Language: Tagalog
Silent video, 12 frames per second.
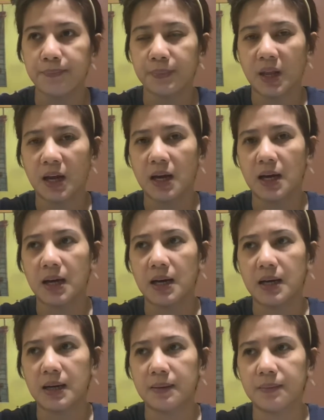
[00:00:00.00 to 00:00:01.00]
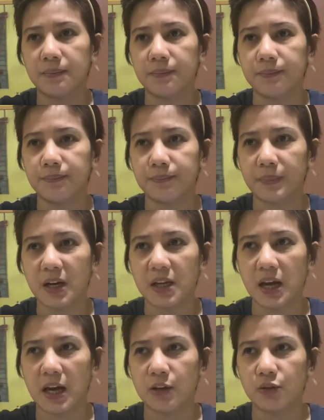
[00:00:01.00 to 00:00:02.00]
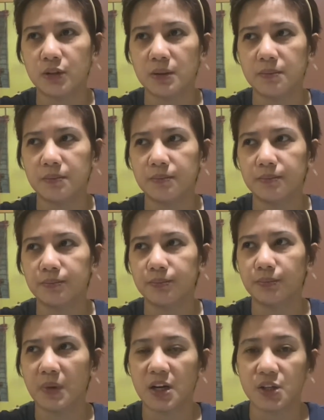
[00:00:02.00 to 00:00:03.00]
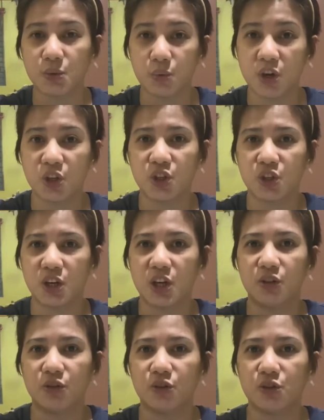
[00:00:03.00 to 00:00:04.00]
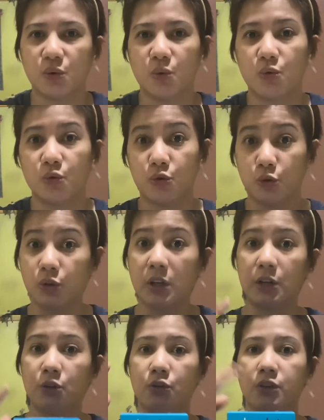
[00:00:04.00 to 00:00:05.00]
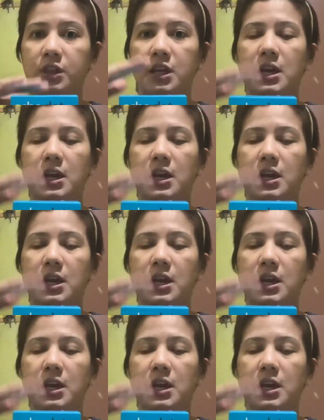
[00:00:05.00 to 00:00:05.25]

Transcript: uh, mag aano ng mga switch, ganun. So, yun ang good thing